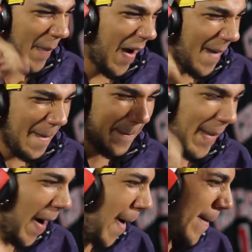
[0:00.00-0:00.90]
pam,
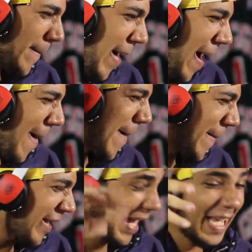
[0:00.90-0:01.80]
pam, pam,
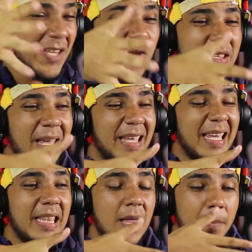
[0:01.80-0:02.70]
pa ¿Quién hizo este,
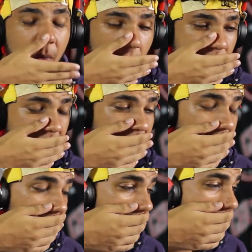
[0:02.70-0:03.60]
que este dembow? Si
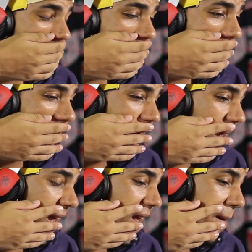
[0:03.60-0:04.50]
no lo hizo
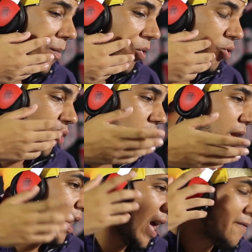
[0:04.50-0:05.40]
eh, el, productor
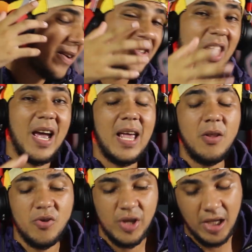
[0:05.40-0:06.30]
del Alfa,
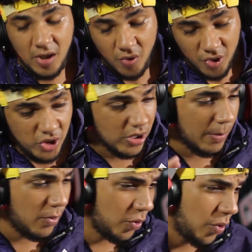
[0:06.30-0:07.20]
Chael, no sé quién lo hizo,
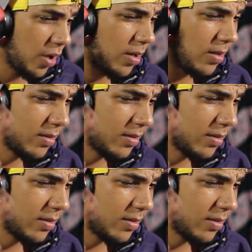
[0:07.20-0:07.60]
está muy duro. Eh.